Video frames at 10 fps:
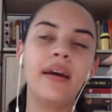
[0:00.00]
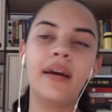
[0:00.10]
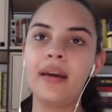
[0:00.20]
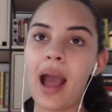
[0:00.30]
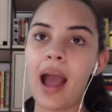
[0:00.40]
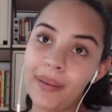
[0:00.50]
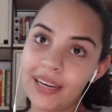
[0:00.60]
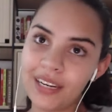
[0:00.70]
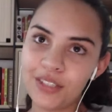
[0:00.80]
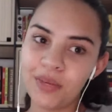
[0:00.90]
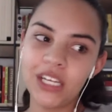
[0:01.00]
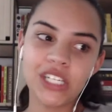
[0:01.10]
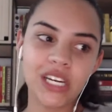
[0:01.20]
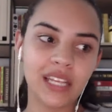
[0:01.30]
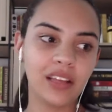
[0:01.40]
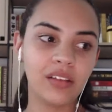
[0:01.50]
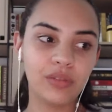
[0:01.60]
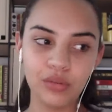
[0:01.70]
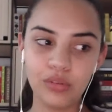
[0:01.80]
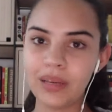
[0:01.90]
é, aparentemente, né, tem
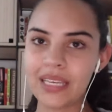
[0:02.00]
tudo,